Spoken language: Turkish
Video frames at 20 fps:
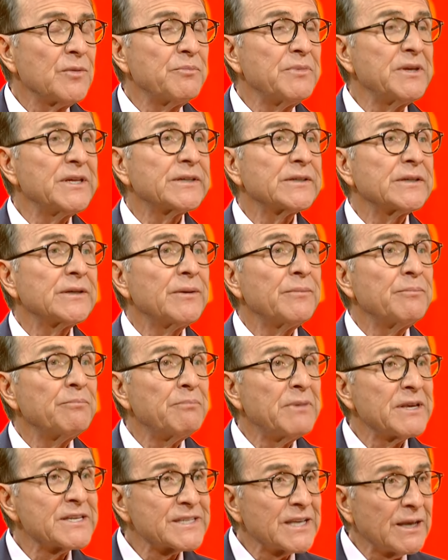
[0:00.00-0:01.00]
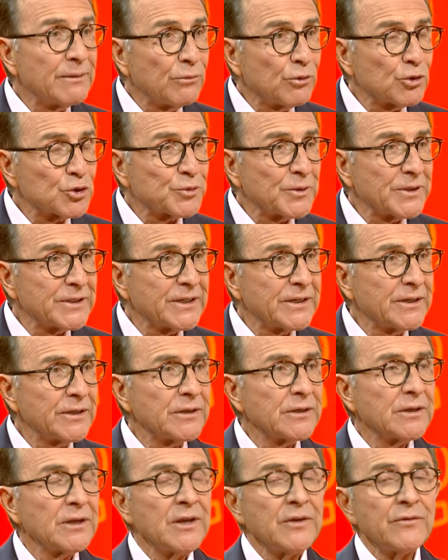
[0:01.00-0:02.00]
bir beslenme uzmanının
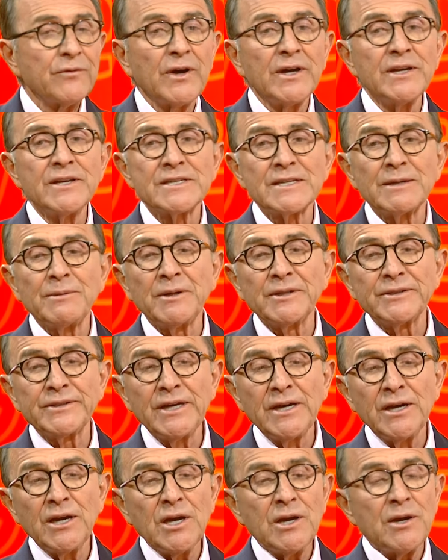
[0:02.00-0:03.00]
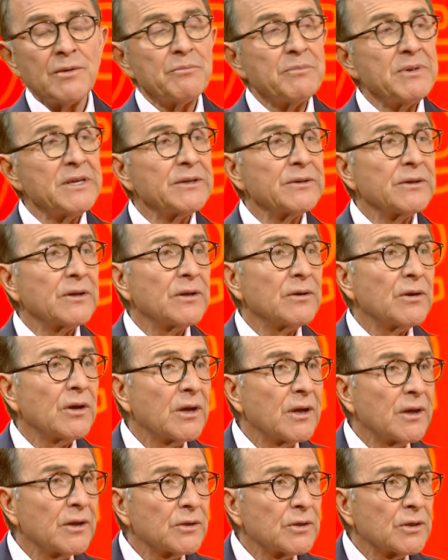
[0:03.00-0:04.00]
ve aynı zamanda bir
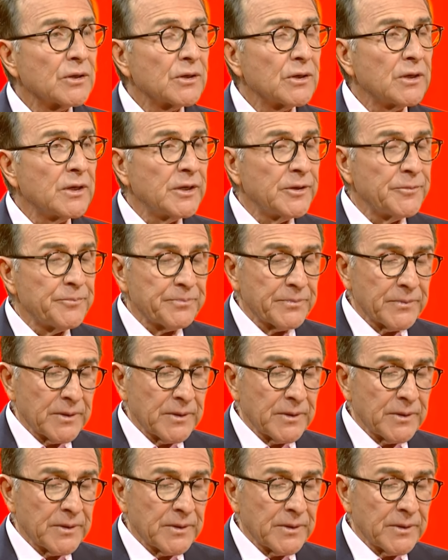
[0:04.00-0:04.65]
e,